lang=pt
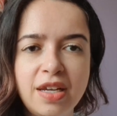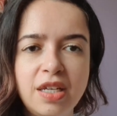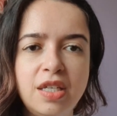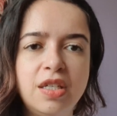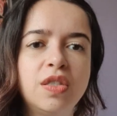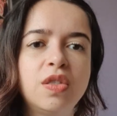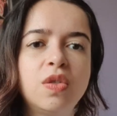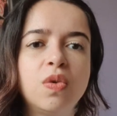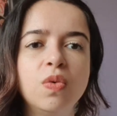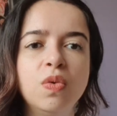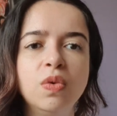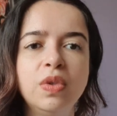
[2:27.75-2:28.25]
Ele
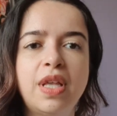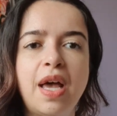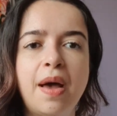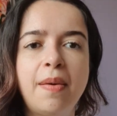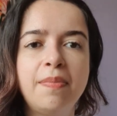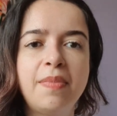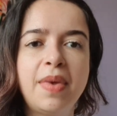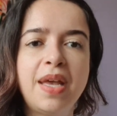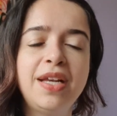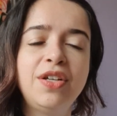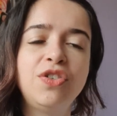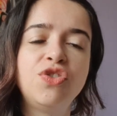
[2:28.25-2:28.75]
estuda a
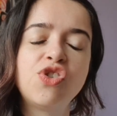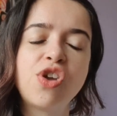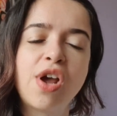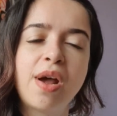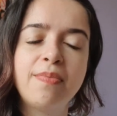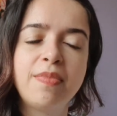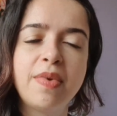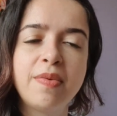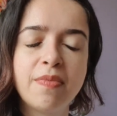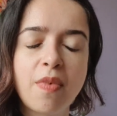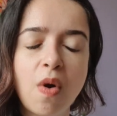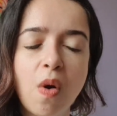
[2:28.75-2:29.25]
mente,
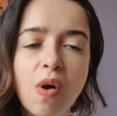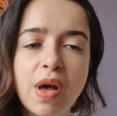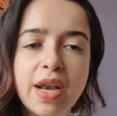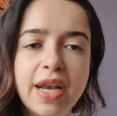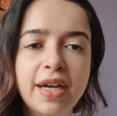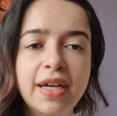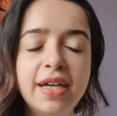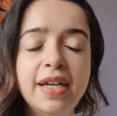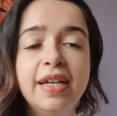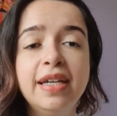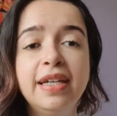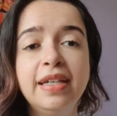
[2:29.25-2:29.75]
a
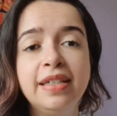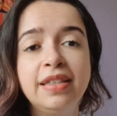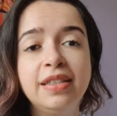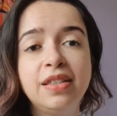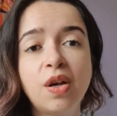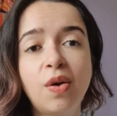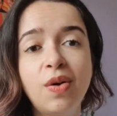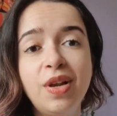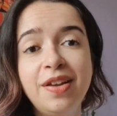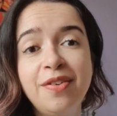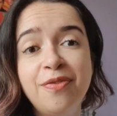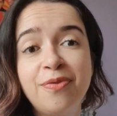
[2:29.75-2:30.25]
memória,
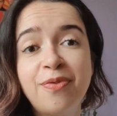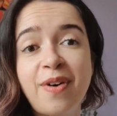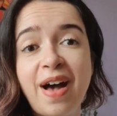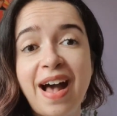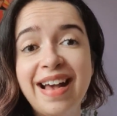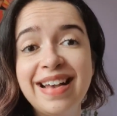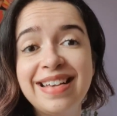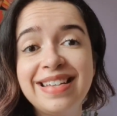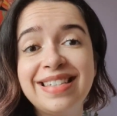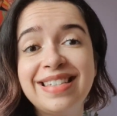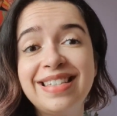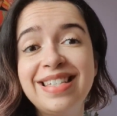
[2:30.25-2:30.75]
então ele
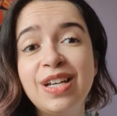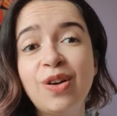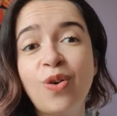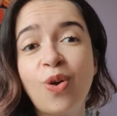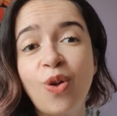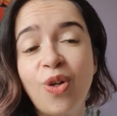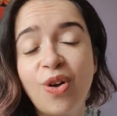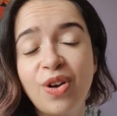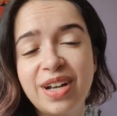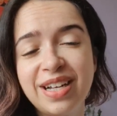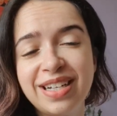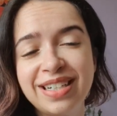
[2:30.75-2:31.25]
vai se
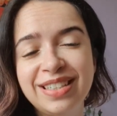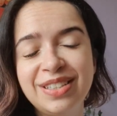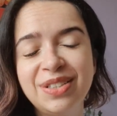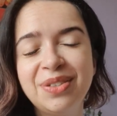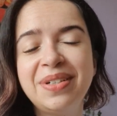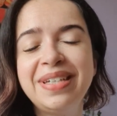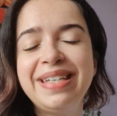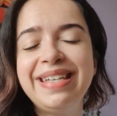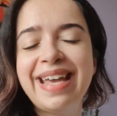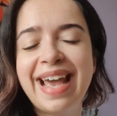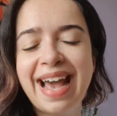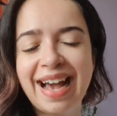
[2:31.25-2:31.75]

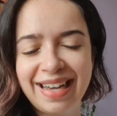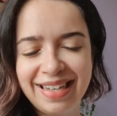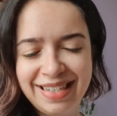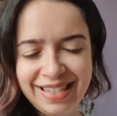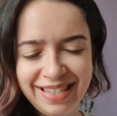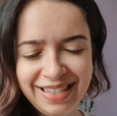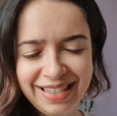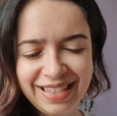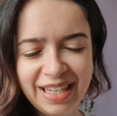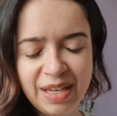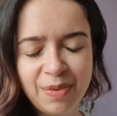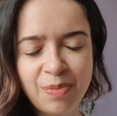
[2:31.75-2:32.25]
colocando e é
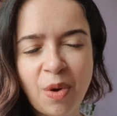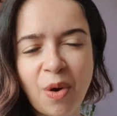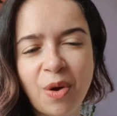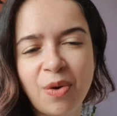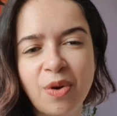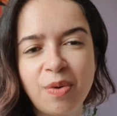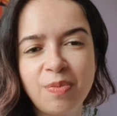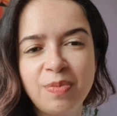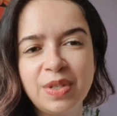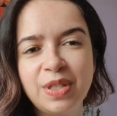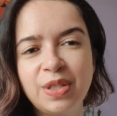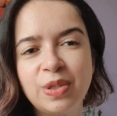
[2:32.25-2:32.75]
aí que
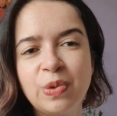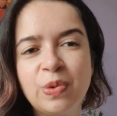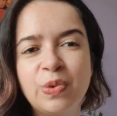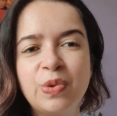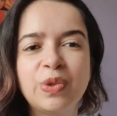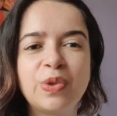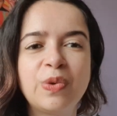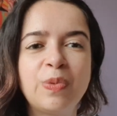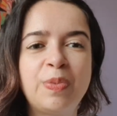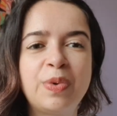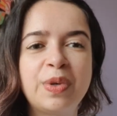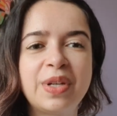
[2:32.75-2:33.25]
mora o
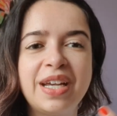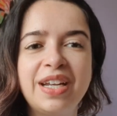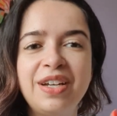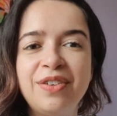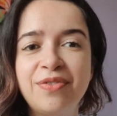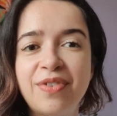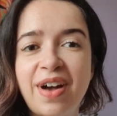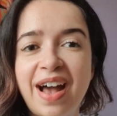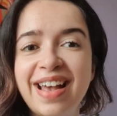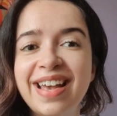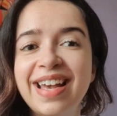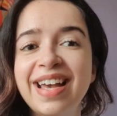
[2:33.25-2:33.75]
absurdo, porque ele
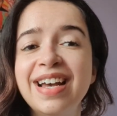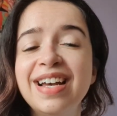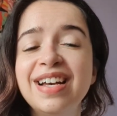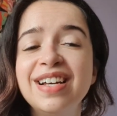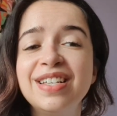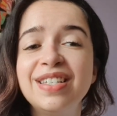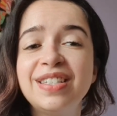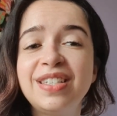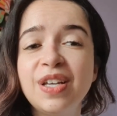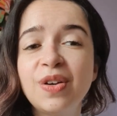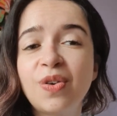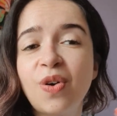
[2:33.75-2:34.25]
vai
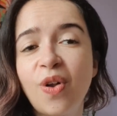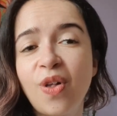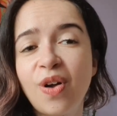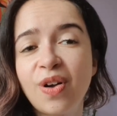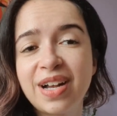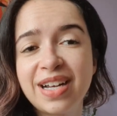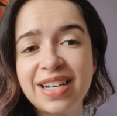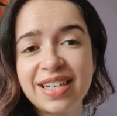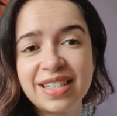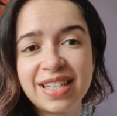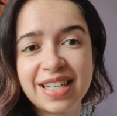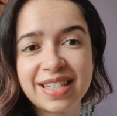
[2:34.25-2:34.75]
se
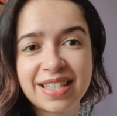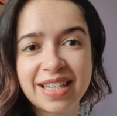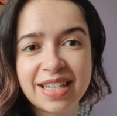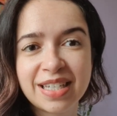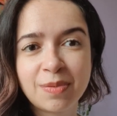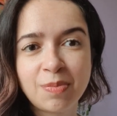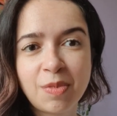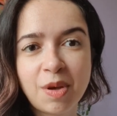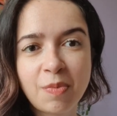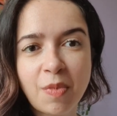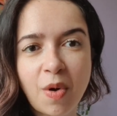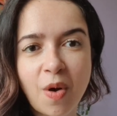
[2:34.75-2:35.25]
colocando
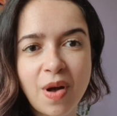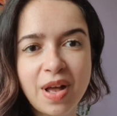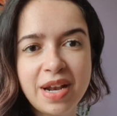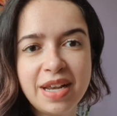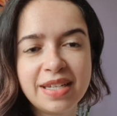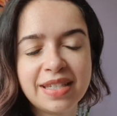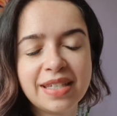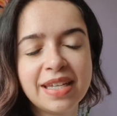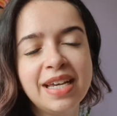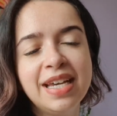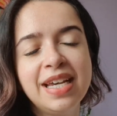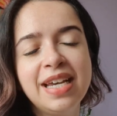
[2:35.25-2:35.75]
essas
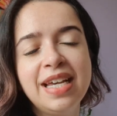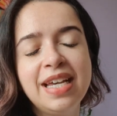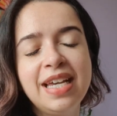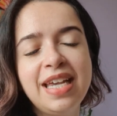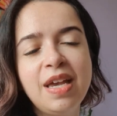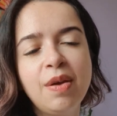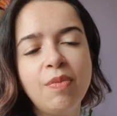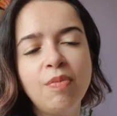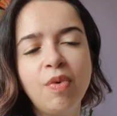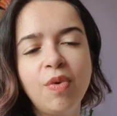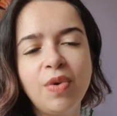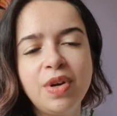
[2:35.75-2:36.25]
memórias
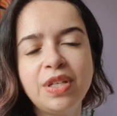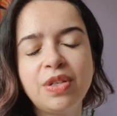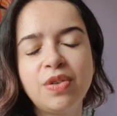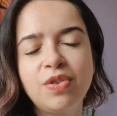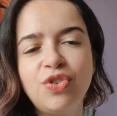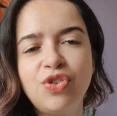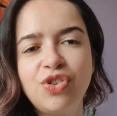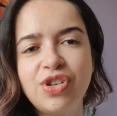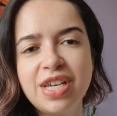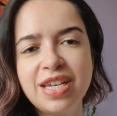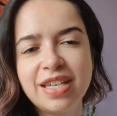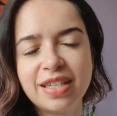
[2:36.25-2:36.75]
e muito
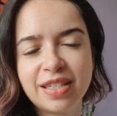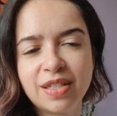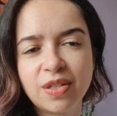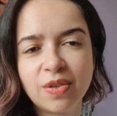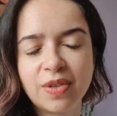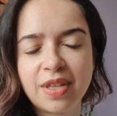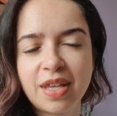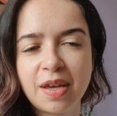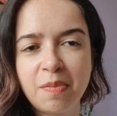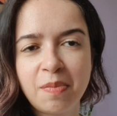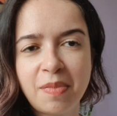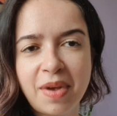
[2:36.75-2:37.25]

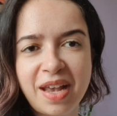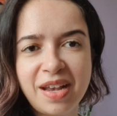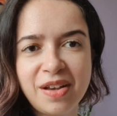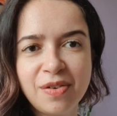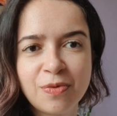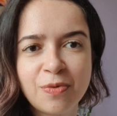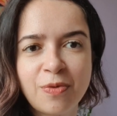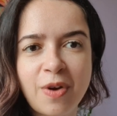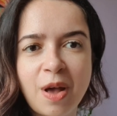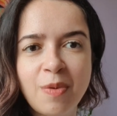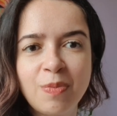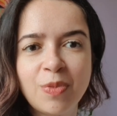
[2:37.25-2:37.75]
disso
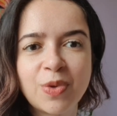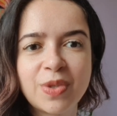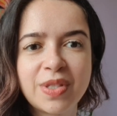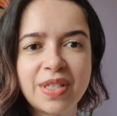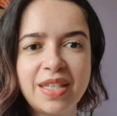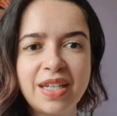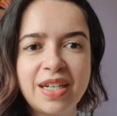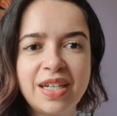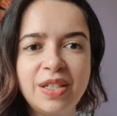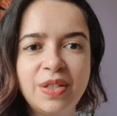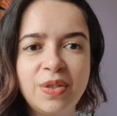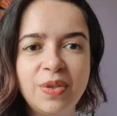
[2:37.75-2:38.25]
também vai
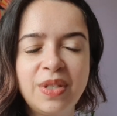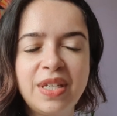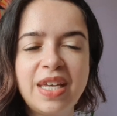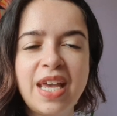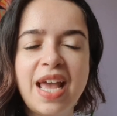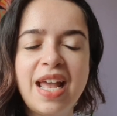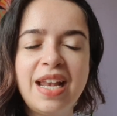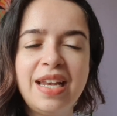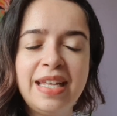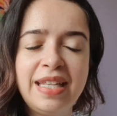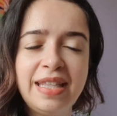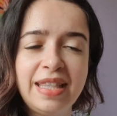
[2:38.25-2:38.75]
mostrando que
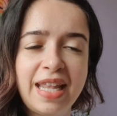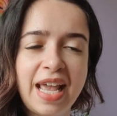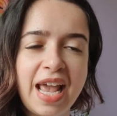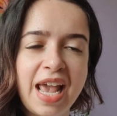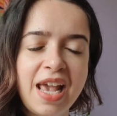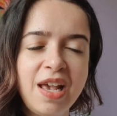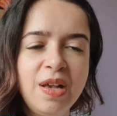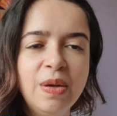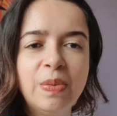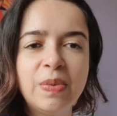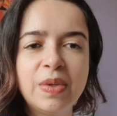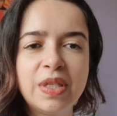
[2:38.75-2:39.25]
ele
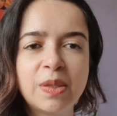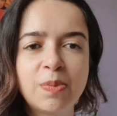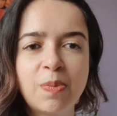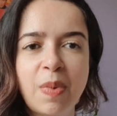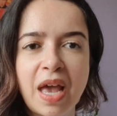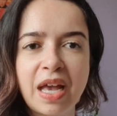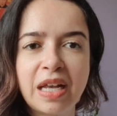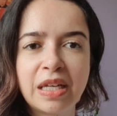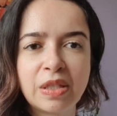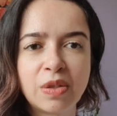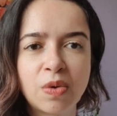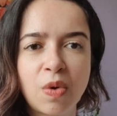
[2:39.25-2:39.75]
tem um
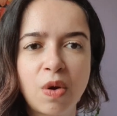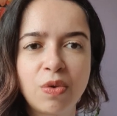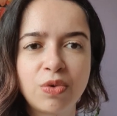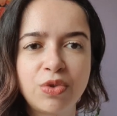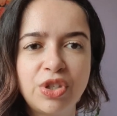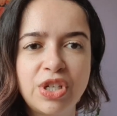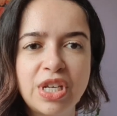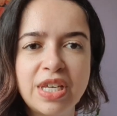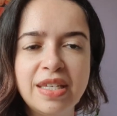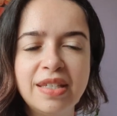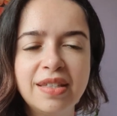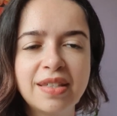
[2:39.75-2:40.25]
espectro
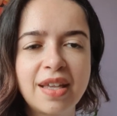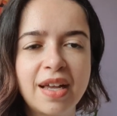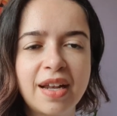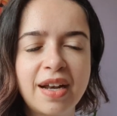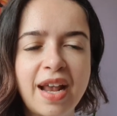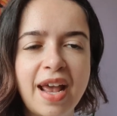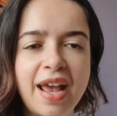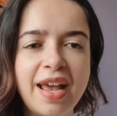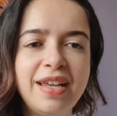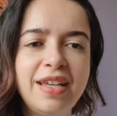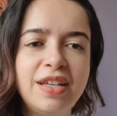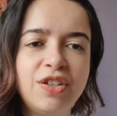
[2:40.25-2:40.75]
autista,
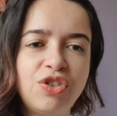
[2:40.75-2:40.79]
né?